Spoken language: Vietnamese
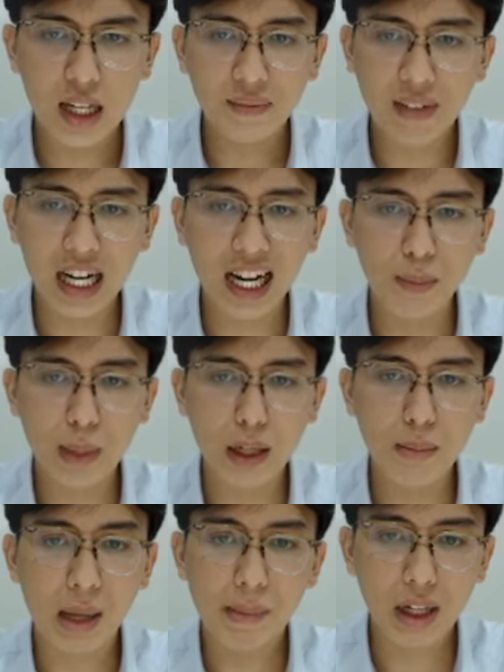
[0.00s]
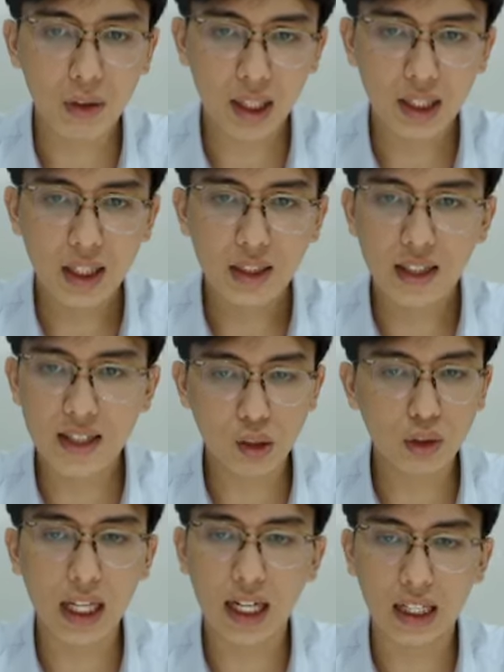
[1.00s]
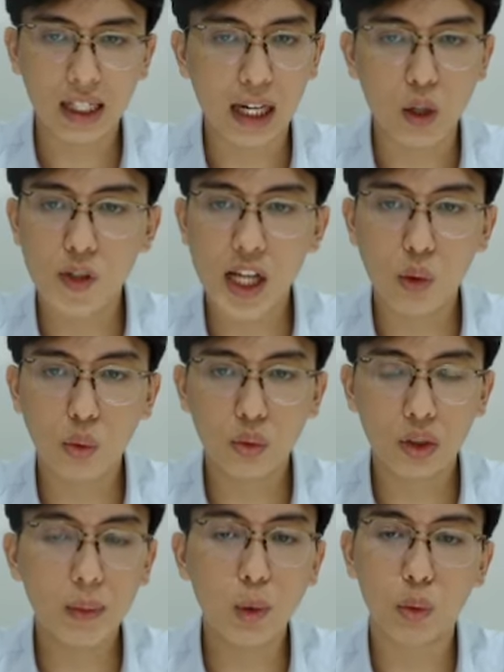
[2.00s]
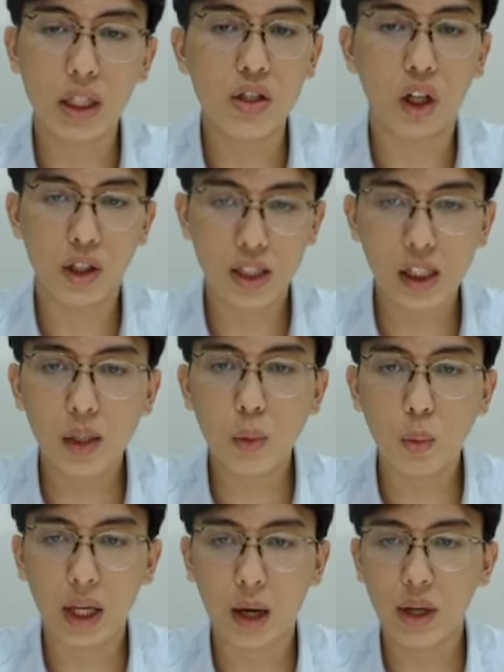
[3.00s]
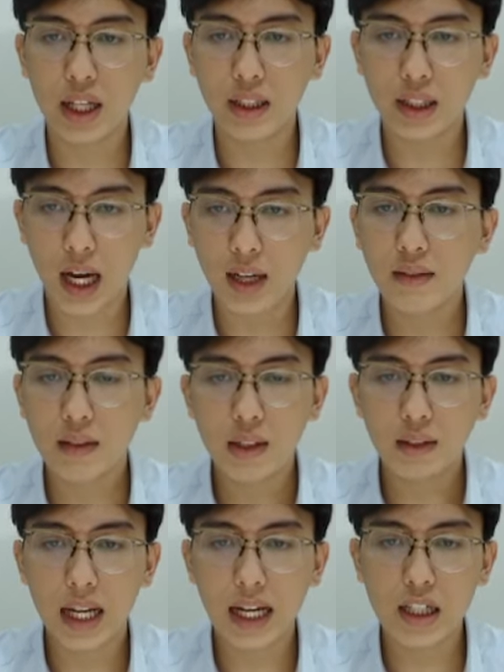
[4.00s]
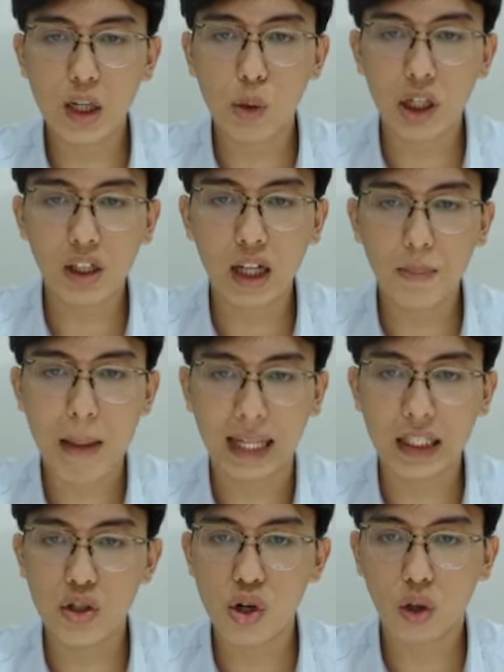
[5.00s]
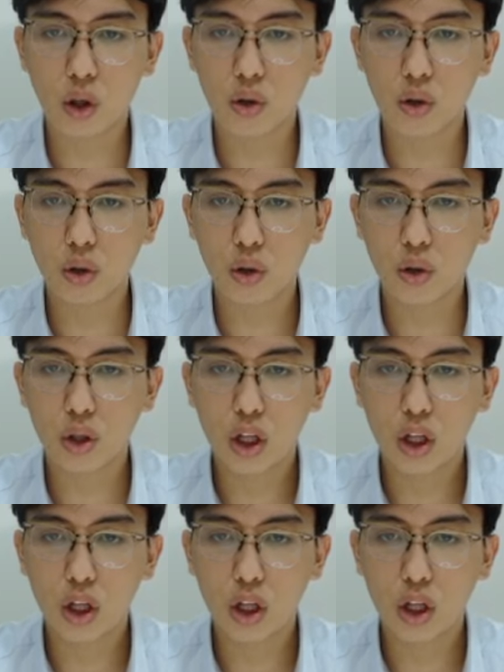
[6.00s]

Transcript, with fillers: và ngày hôm nay nó mở biên rồi ấy, thì rất có thể là ngày hôm sau tiếp tục thị trường nó sẽ tiếp tục kéo lên nhá đấy là trong một cái kịch bản thị trường nó nó